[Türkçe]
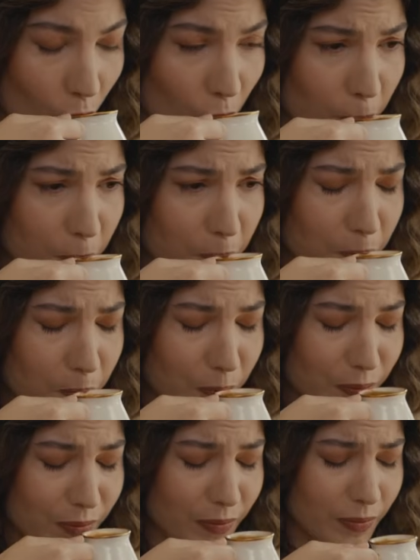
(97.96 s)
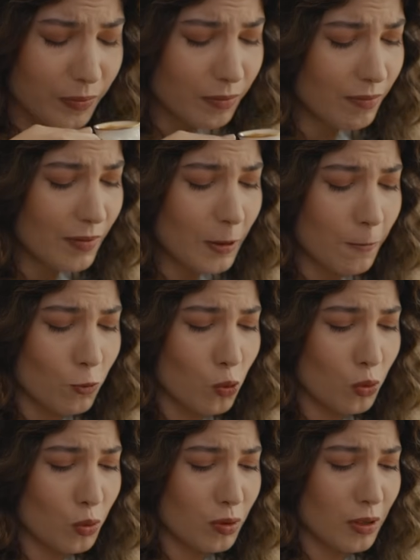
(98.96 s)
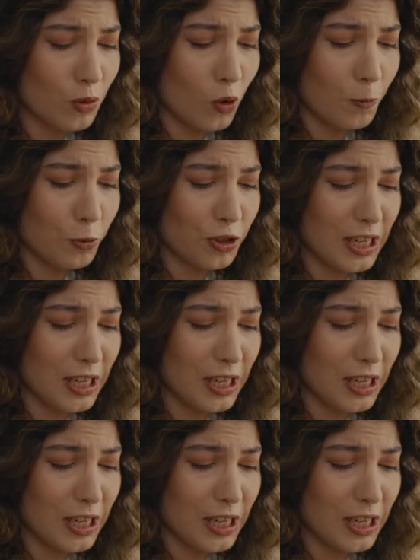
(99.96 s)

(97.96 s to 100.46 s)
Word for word: Hmm. Çok güzel olmuş.